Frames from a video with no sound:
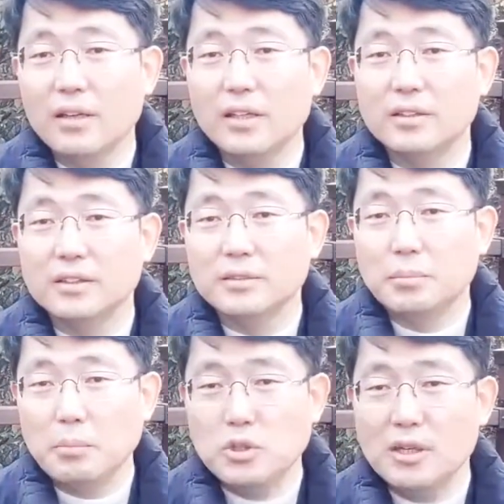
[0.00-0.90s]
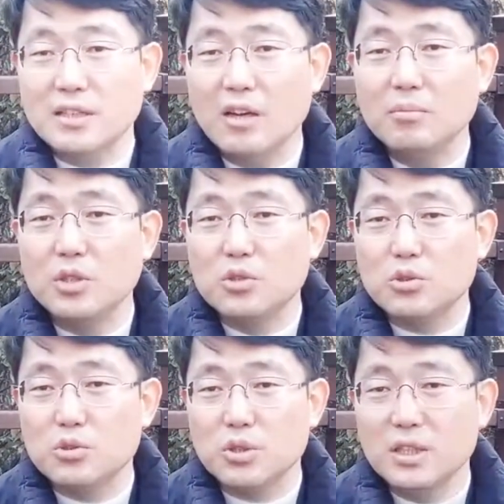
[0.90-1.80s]
이런 법치와
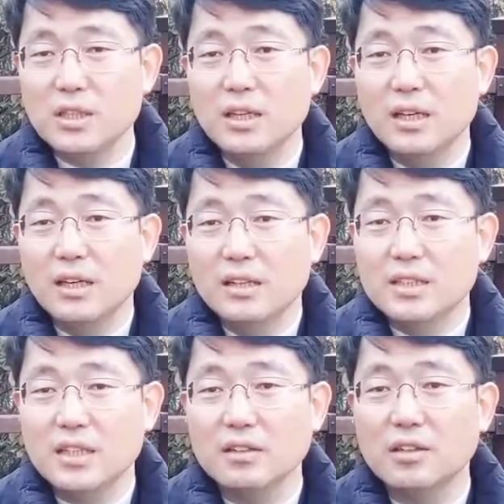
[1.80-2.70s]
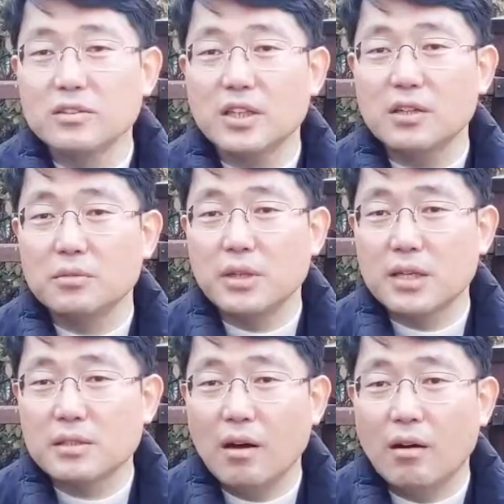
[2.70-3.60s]
자유민주주의 시장 경제를
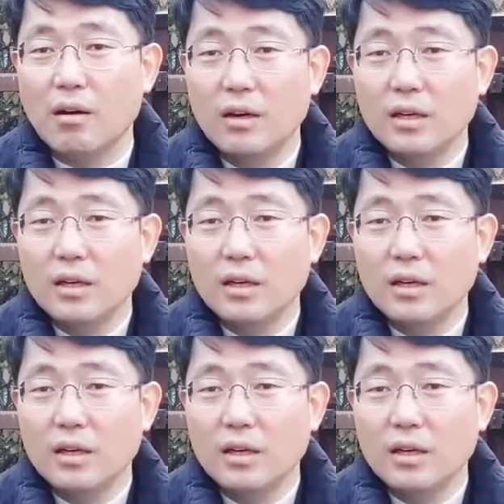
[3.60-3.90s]
위해서